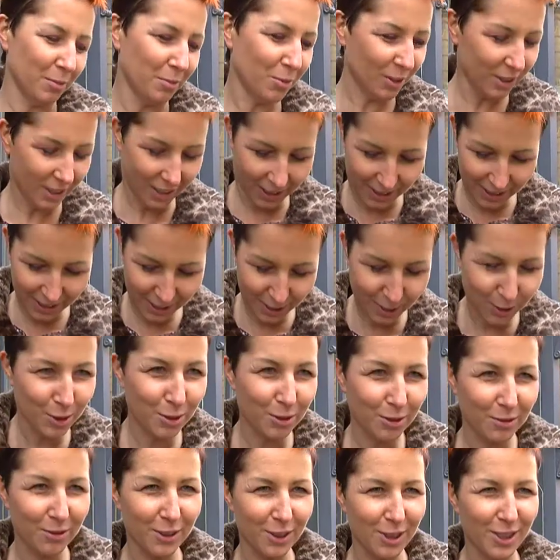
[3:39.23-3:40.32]
młoda jesteś,
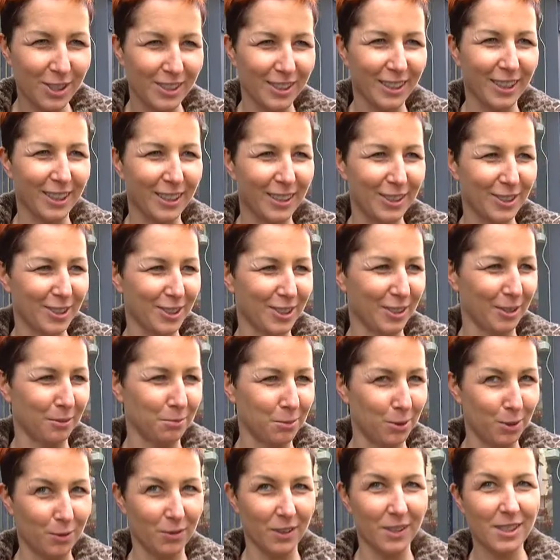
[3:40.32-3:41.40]
to wiesz co należy
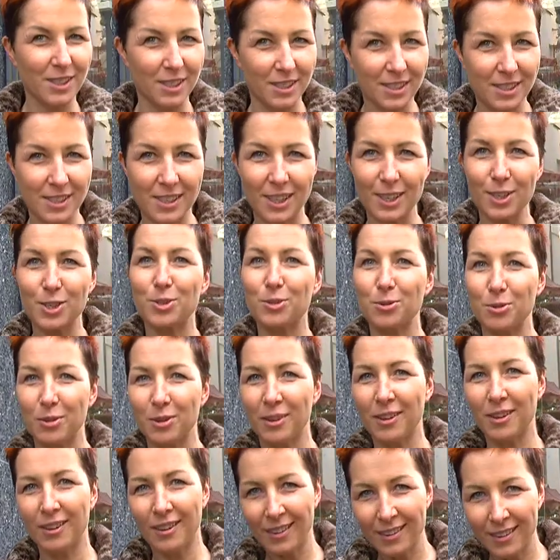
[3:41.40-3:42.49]
robić, więcej seksu.
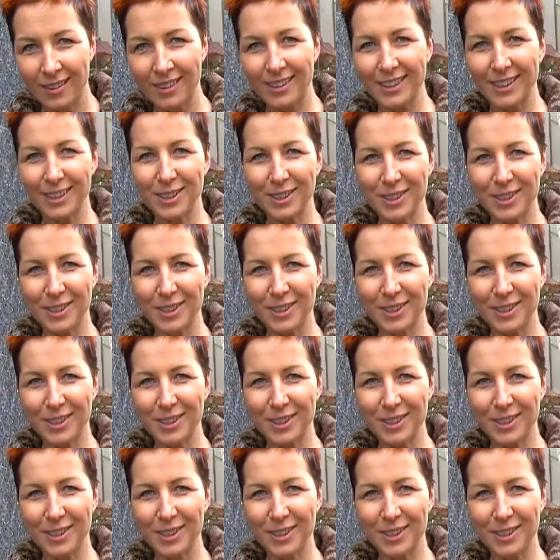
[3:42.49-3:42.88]
Tak?